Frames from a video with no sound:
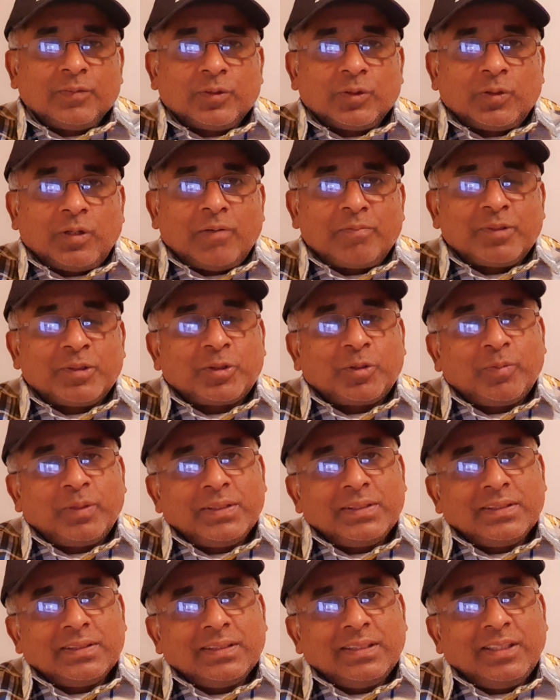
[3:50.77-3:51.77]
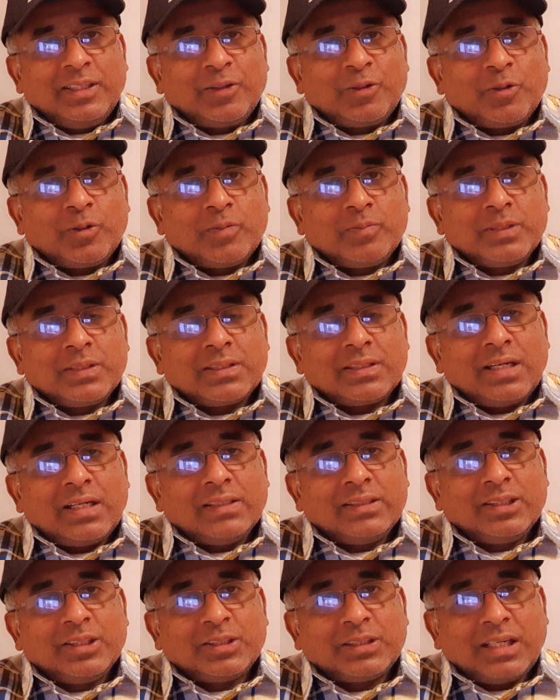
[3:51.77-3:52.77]
তো আমরা সবাই যাতে ইকোনমিক
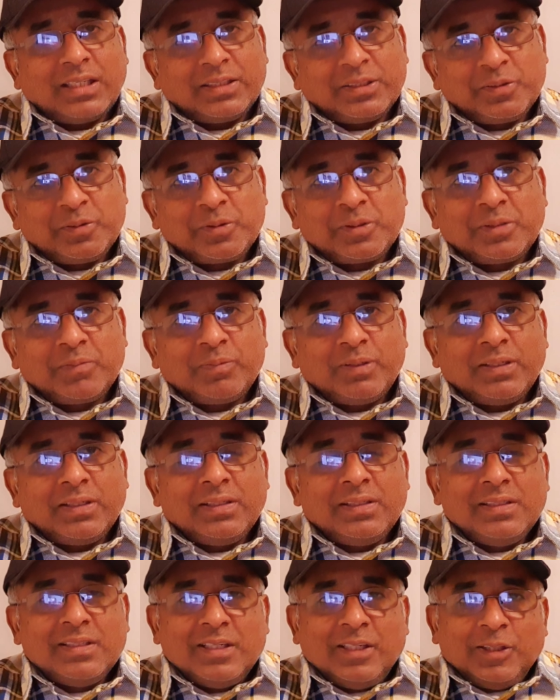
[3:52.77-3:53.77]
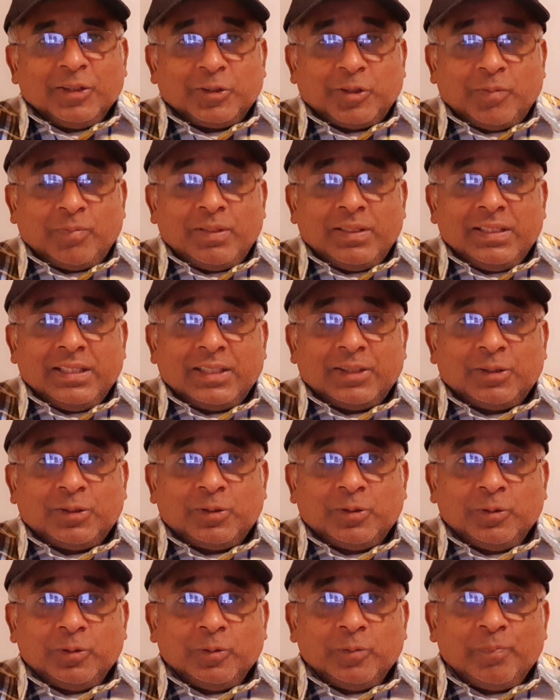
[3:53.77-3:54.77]
ক্রাইসিস কাটিয়ে উঠতে পারি সবাই
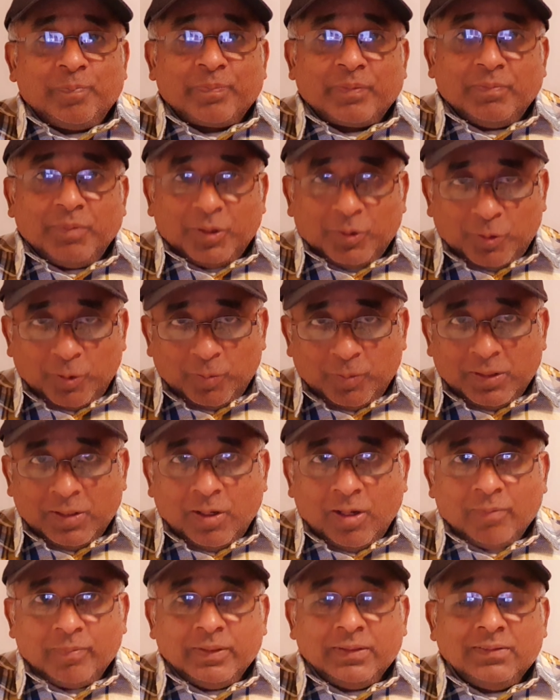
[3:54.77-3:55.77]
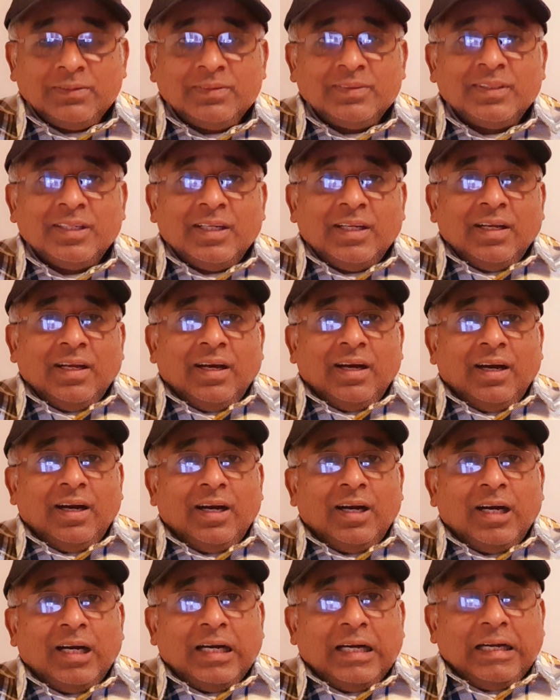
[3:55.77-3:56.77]
একটু মিত্যবেই হবেন
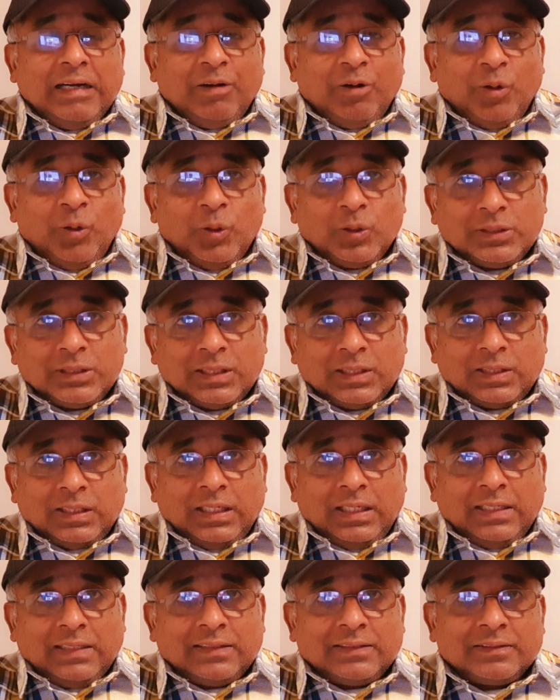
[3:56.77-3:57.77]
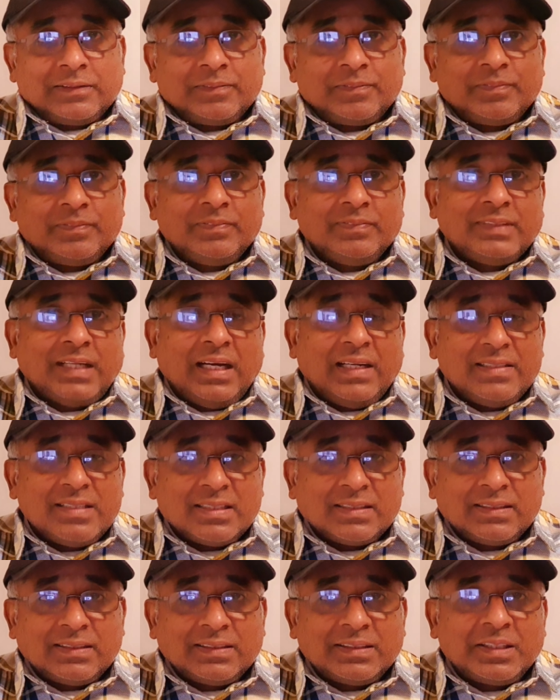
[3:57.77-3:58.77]
অজাতা
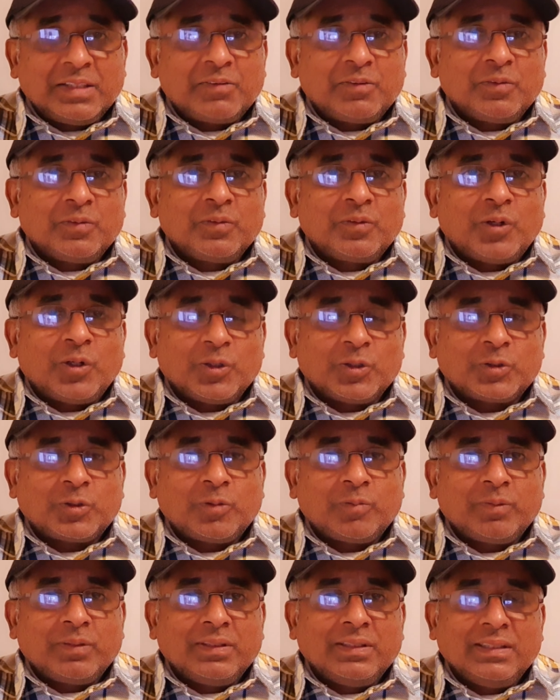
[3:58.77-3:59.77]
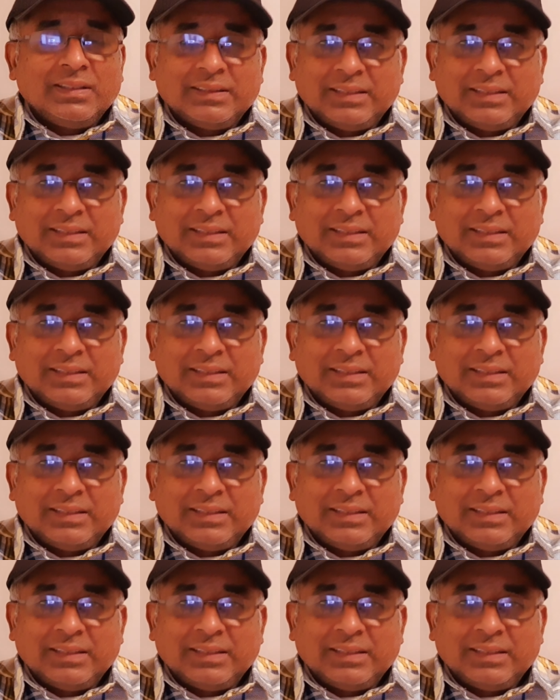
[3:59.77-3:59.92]
আননেসেসারি কোনো খরচ করবেন না